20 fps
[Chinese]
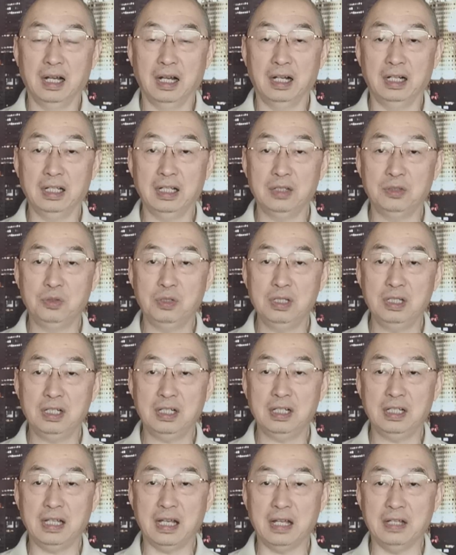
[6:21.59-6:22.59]
而这个军
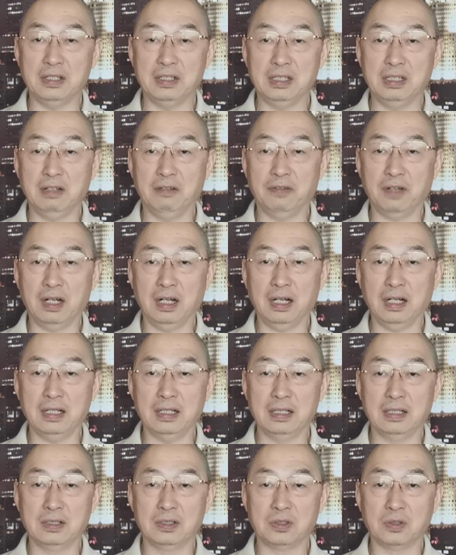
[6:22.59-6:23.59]
事演习的方
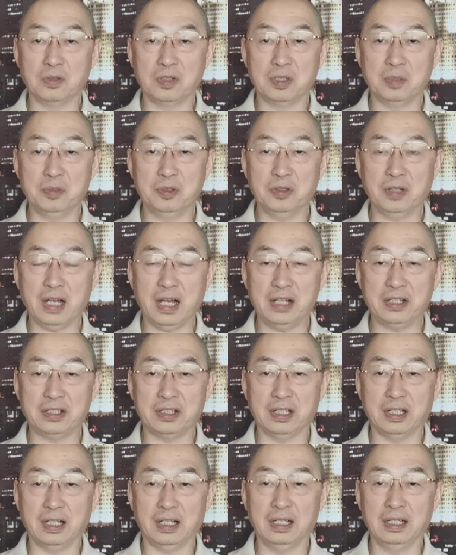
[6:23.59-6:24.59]
案从什么时候开
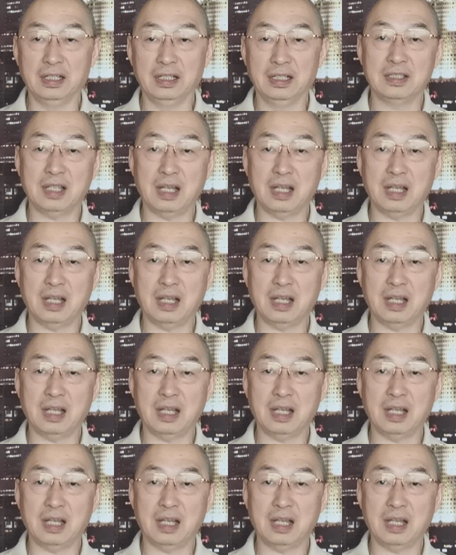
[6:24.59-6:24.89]
始呢？